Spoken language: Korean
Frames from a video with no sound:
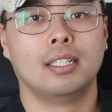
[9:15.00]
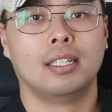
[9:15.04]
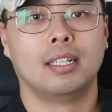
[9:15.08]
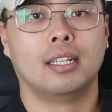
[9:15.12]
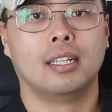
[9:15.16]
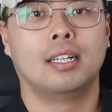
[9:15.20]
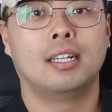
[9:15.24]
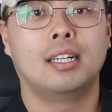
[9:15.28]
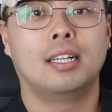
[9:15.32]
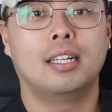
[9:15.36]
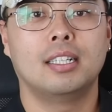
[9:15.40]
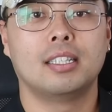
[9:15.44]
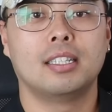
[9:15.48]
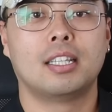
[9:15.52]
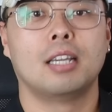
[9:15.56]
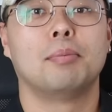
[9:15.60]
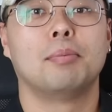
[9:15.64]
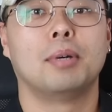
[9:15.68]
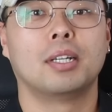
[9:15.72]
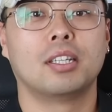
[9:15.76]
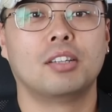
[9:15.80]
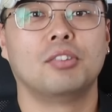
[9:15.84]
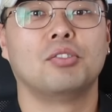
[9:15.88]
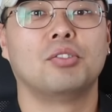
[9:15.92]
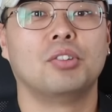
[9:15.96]
아
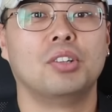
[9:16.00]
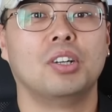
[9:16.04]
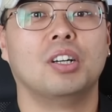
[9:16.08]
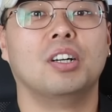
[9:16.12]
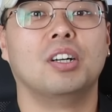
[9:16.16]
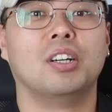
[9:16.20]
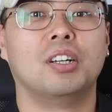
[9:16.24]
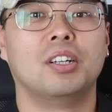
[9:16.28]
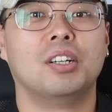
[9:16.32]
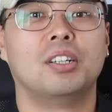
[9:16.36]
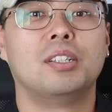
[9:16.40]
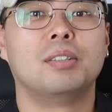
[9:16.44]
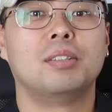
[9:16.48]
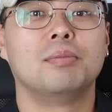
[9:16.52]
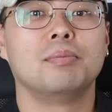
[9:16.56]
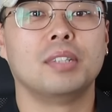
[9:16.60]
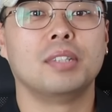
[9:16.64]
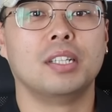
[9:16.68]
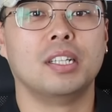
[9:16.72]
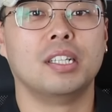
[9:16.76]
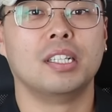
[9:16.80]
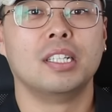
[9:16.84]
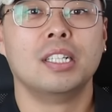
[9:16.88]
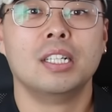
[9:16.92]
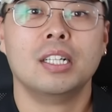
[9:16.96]
대박이고요. 음,
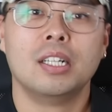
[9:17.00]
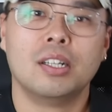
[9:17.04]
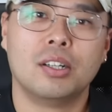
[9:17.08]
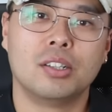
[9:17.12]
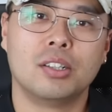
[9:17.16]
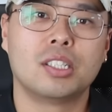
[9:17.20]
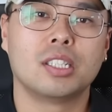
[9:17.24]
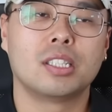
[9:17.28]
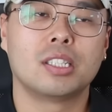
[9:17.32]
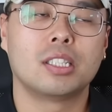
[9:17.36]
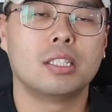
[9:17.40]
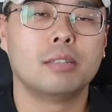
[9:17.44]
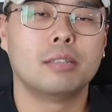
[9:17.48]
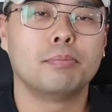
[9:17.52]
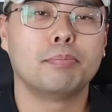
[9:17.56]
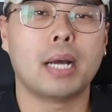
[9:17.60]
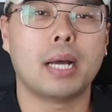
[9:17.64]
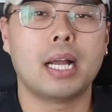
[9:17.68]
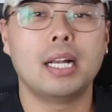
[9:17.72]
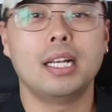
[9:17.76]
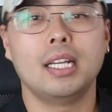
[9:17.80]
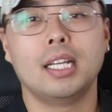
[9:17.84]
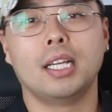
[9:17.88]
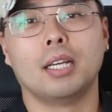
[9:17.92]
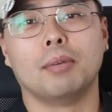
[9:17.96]
네. 어쨌든
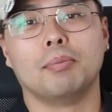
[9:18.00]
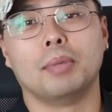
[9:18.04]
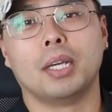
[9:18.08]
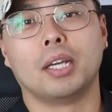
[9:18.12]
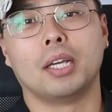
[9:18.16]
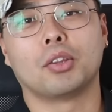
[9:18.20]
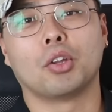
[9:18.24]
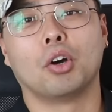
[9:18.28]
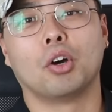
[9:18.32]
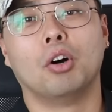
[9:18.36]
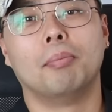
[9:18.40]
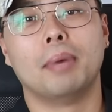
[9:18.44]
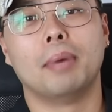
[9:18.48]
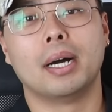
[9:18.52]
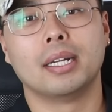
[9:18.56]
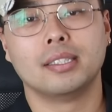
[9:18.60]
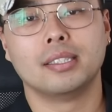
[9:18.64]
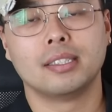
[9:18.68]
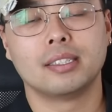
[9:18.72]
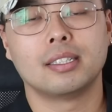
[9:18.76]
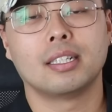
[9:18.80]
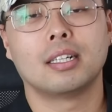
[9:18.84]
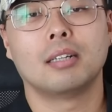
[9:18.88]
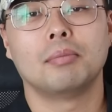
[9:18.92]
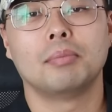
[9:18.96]
빨리 네, 더 많은
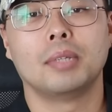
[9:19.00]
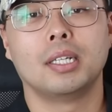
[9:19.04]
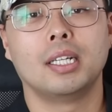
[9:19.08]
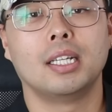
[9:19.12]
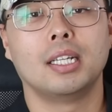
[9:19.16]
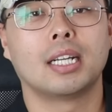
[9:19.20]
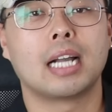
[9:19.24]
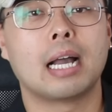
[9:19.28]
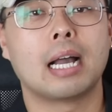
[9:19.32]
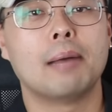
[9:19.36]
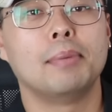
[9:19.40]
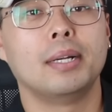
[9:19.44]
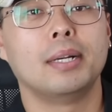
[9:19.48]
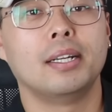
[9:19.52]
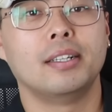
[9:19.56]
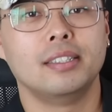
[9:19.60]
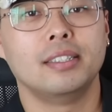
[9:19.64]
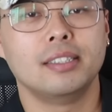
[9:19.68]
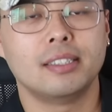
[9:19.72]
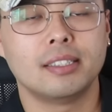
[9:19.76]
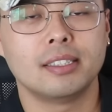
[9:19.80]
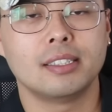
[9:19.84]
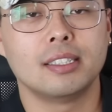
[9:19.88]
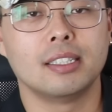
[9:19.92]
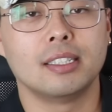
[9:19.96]
사람들이 카밀라
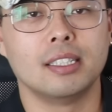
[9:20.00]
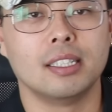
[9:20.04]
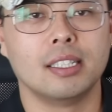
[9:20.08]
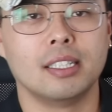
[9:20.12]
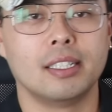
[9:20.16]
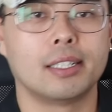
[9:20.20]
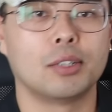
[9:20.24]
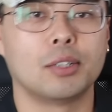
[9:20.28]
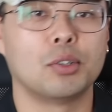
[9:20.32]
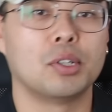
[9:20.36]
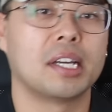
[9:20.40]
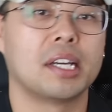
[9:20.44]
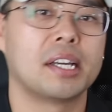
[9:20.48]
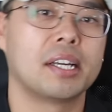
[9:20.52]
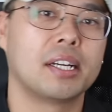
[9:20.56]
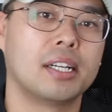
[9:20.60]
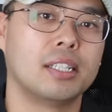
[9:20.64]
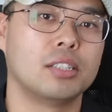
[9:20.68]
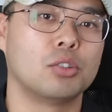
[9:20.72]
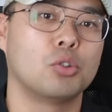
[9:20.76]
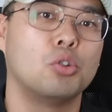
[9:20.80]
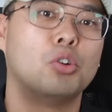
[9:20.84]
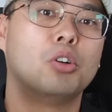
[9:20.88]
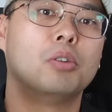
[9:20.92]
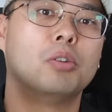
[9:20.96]
힐스를 이렇게
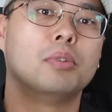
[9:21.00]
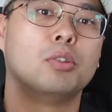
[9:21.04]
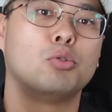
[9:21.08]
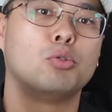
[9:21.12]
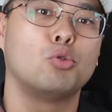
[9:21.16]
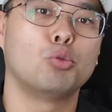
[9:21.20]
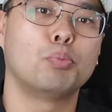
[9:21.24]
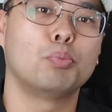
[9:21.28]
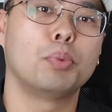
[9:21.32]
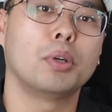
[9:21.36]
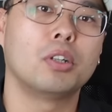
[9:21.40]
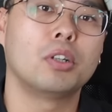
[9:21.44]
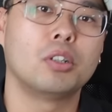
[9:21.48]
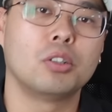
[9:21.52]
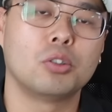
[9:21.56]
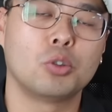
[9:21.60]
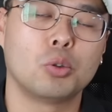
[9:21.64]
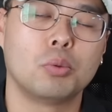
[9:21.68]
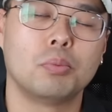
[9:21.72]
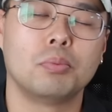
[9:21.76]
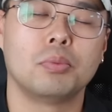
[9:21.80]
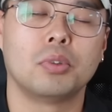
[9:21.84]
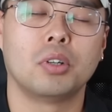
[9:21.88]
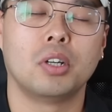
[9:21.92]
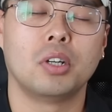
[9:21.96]
해가지고 음, 네, 투표를
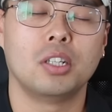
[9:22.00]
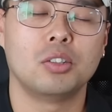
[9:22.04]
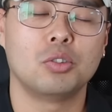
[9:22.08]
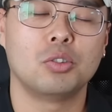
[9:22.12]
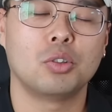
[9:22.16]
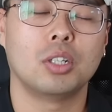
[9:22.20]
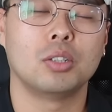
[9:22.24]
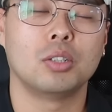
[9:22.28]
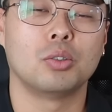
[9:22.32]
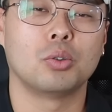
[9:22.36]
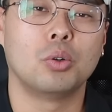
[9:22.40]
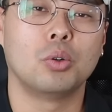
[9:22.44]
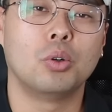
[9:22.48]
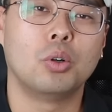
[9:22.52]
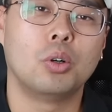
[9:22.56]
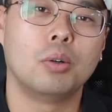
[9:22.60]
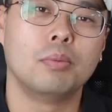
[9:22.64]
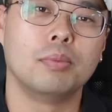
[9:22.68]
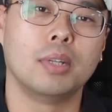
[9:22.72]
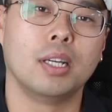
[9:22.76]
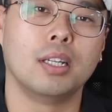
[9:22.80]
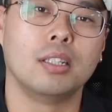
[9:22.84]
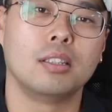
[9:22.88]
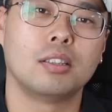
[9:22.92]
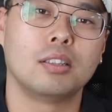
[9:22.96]
좀 더 해줘가지고 음,
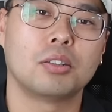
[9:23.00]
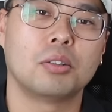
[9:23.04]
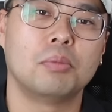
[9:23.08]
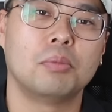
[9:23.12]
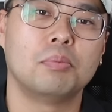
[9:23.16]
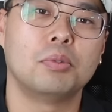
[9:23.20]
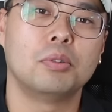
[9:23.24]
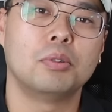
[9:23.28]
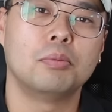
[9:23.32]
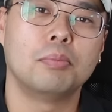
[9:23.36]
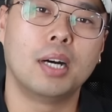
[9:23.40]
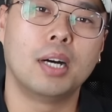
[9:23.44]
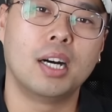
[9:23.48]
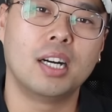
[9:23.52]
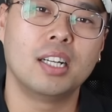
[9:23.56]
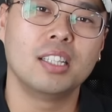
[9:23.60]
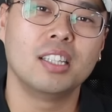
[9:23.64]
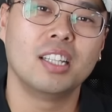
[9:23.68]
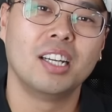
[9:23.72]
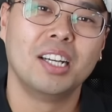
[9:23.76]
네, 이 트럼프만